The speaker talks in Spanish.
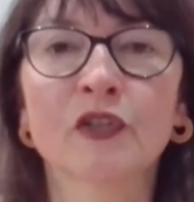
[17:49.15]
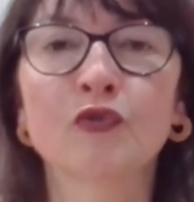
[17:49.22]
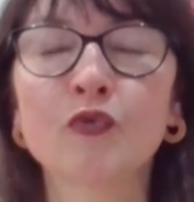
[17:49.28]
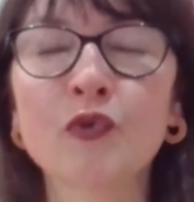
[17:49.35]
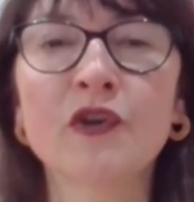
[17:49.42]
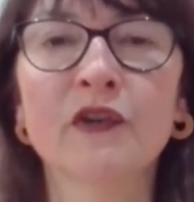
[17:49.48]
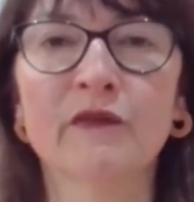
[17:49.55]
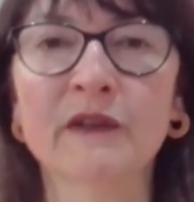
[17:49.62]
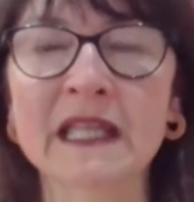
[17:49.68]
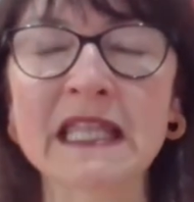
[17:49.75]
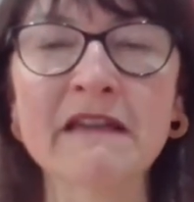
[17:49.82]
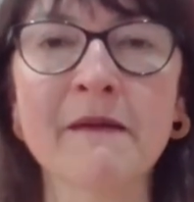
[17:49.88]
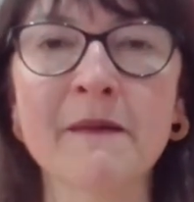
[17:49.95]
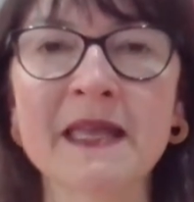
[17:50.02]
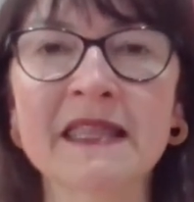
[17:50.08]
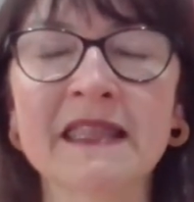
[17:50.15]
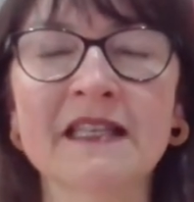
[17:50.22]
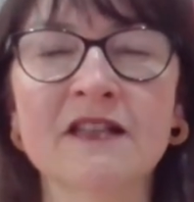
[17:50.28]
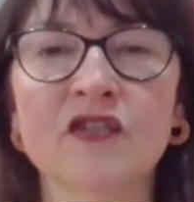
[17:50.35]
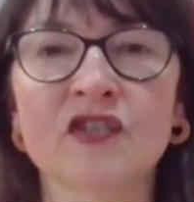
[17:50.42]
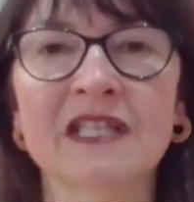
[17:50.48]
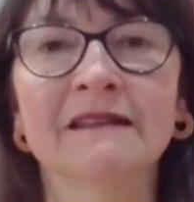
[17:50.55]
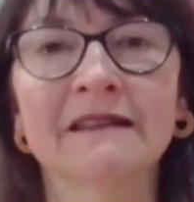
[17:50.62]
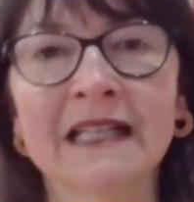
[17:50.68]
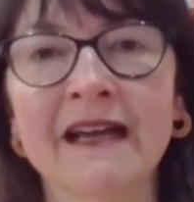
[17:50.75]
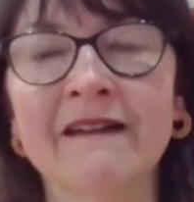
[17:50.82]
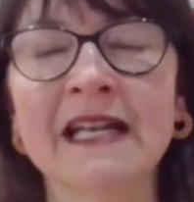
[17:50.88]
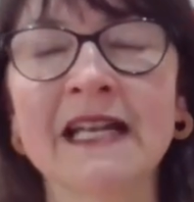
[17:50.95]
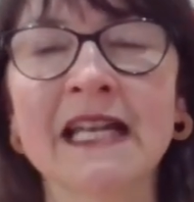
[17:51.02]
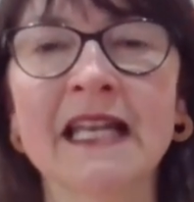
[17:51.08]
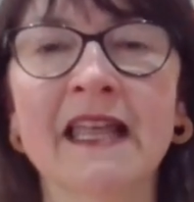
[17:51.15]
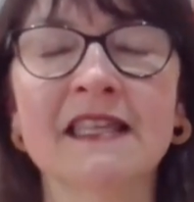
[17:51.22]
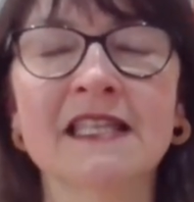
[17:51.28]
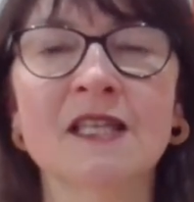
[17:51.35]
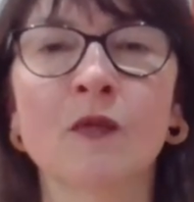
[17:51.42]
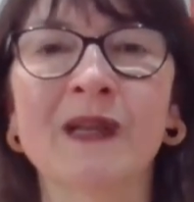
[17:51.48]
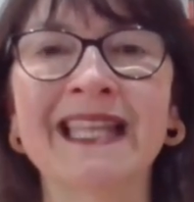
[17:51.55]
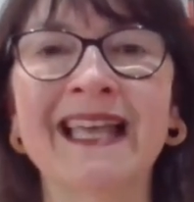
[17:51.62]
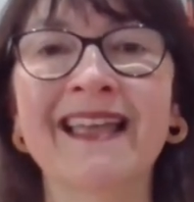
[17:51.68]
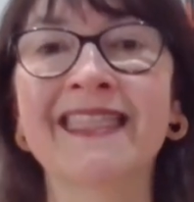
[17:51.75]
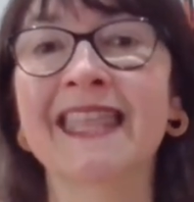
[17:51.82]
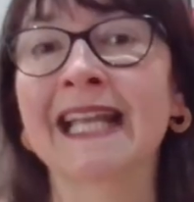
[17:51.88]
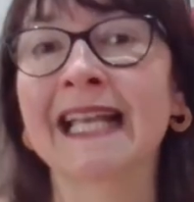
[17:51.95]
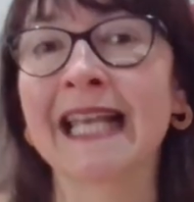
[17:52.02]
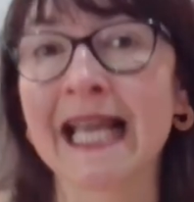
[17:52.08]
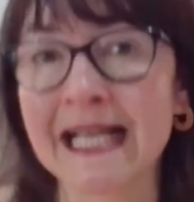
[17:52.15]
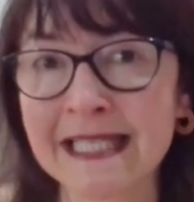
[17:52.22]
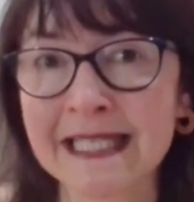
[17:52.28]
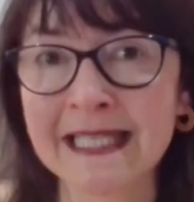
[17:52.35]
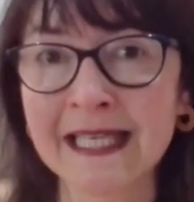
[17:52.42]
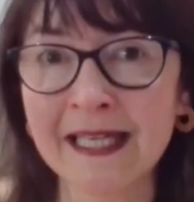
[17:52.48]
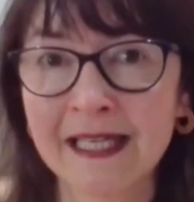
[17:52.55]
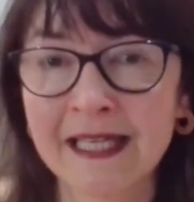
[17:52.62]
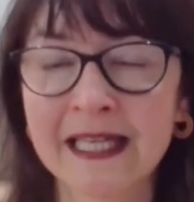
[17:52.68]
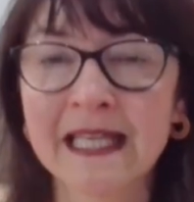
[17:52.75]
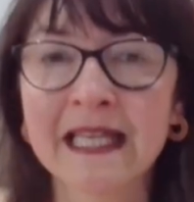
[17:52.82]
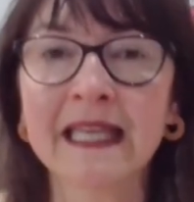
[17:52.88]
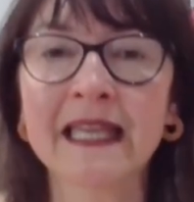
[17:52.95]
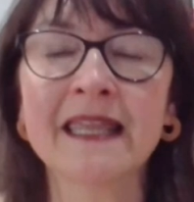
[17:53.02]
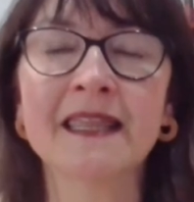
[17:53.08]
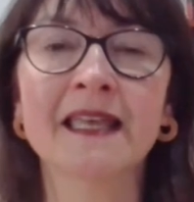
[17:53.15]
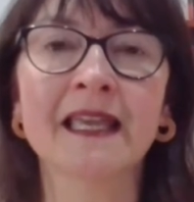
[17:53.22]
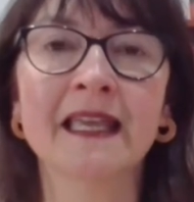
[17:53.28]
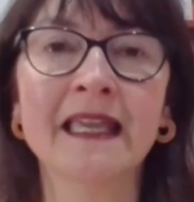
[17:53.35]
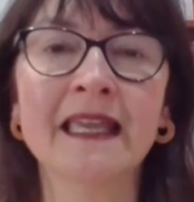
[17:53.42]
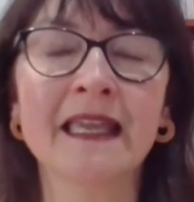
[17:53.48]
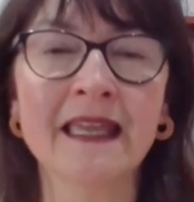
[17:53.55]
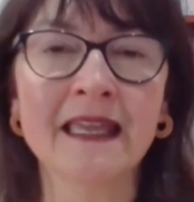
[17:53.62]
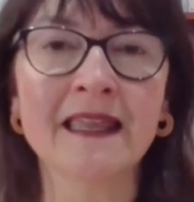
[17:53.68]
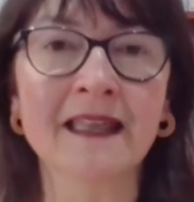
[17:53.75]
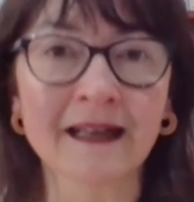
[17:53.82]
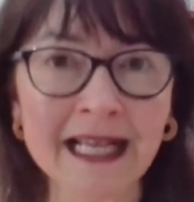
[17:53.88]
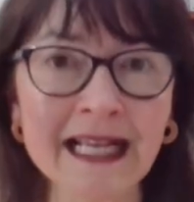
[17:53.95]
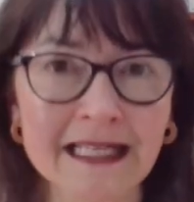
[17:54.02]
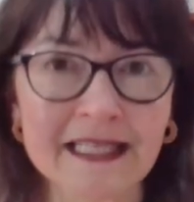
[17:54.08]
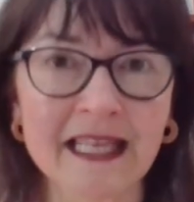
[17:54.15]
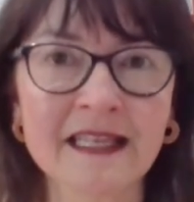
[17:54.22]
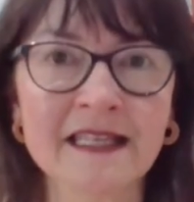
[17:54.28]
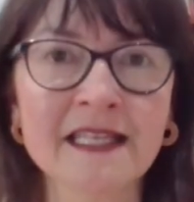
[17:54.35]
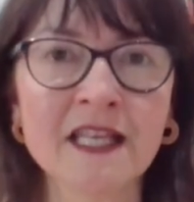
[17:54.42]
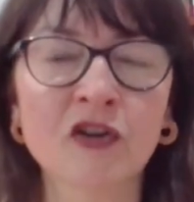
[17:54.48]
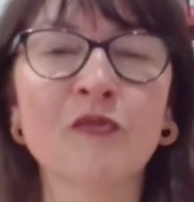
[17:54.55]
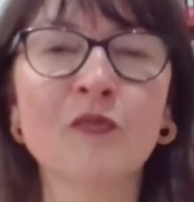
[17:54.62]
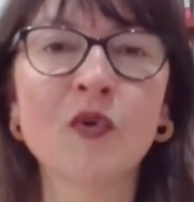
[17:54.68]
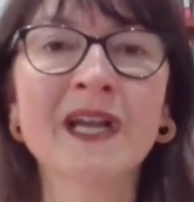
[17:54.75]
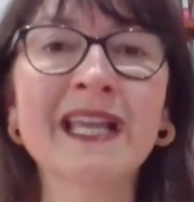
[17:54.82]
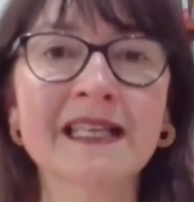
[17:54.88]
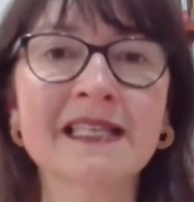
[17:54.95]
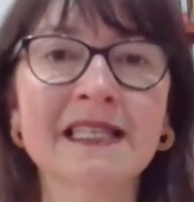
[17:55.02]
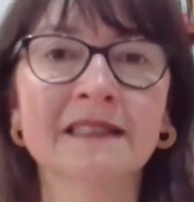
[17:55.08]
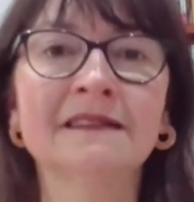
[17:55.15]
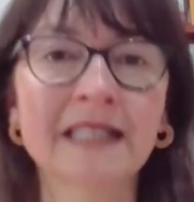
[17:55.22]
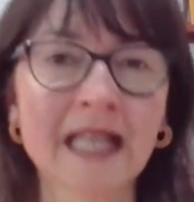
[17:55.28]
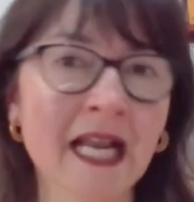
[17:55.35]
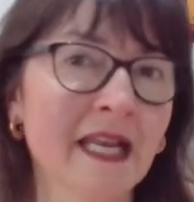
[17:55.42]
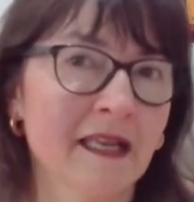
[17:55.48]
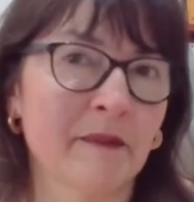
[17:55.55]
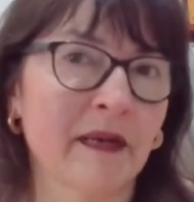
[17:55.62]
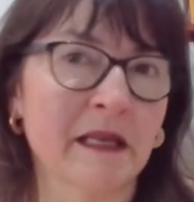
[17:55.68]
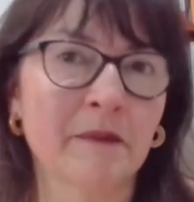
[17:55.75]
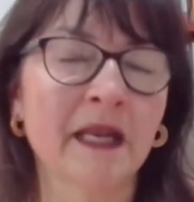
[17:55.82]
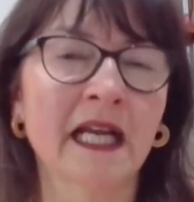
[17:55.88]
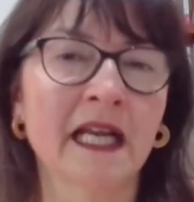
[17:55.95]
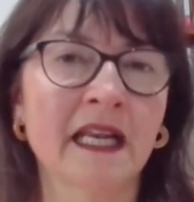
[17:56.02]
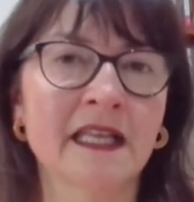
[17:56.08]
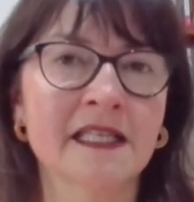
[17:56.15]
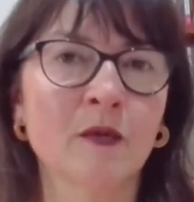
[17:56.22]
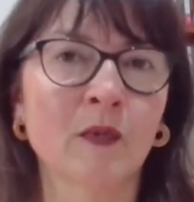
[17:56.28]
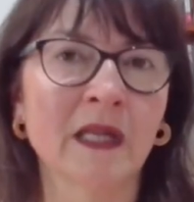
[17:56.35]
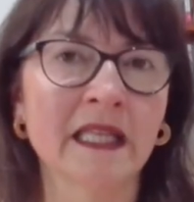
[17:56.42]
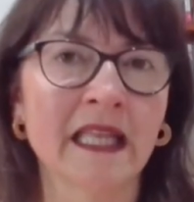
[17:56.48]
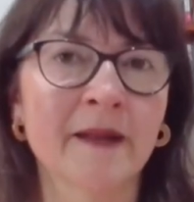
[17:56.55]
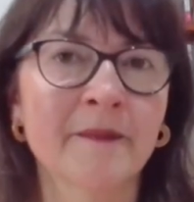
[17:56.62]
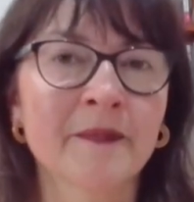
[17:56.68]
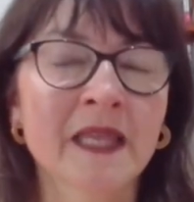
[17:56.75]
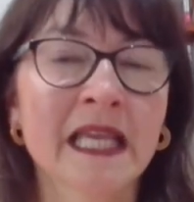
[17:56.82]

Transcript: los estudios efectivamente los centraban en las desigualdades de clase y de, y de raza, es decir, como ejes centrales para explicar la desigualdad.